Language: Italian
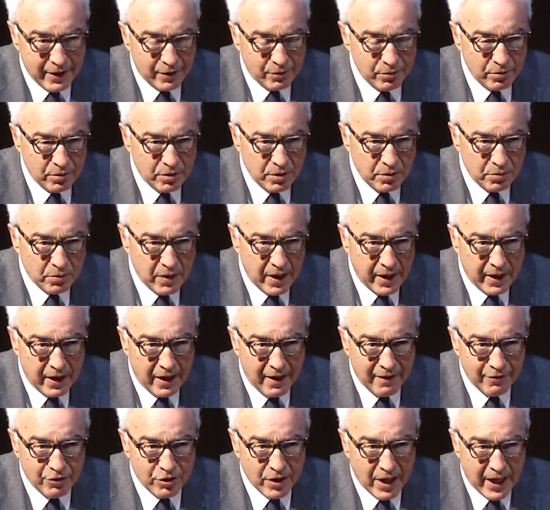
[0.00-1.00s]
continuare a
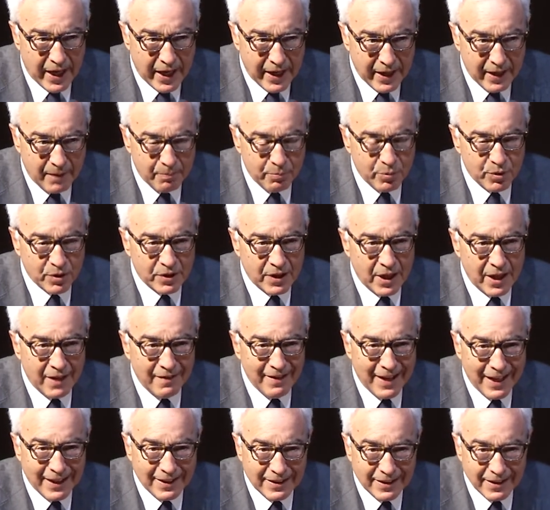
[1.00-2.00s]
lavorare, a portare
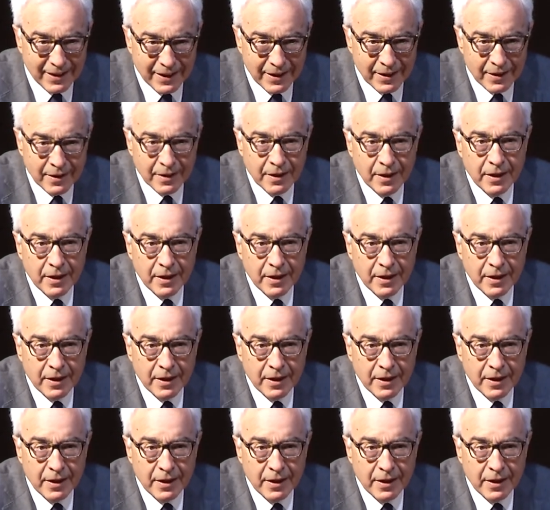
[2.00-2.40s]
avanti